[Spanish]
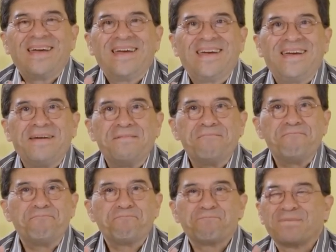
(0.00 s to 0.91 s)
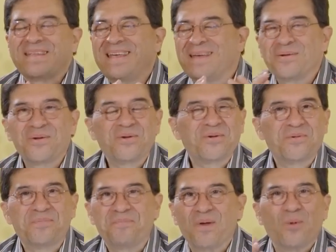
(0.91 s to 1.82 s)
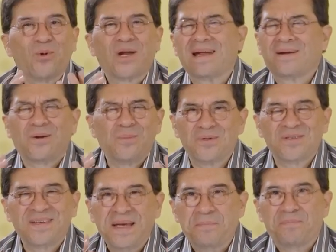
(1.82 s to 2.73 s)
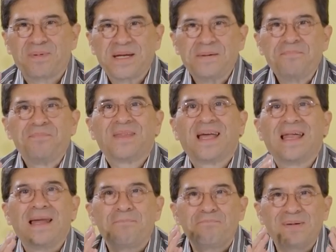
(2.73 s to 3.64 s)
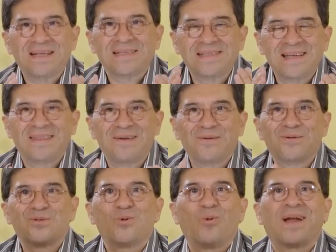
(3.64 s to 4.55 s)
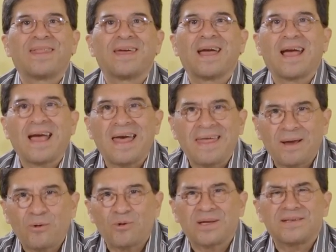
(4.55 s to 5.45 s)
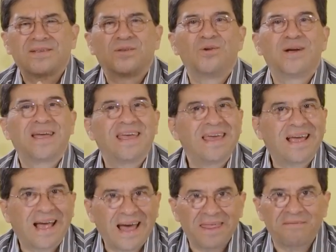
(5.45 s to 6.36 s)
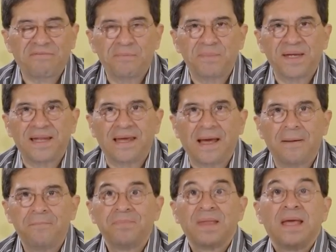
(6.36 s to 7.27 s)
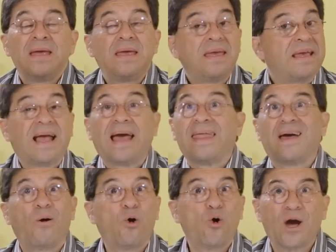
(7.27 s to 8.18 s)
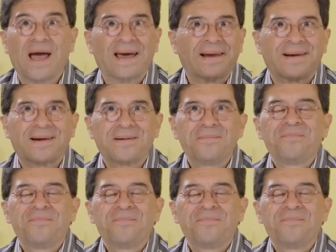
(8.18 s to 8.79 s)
Eh, quiero yo orar como siempre, que la paz de Dios guarde cada corazón y cada familia y cada hogar.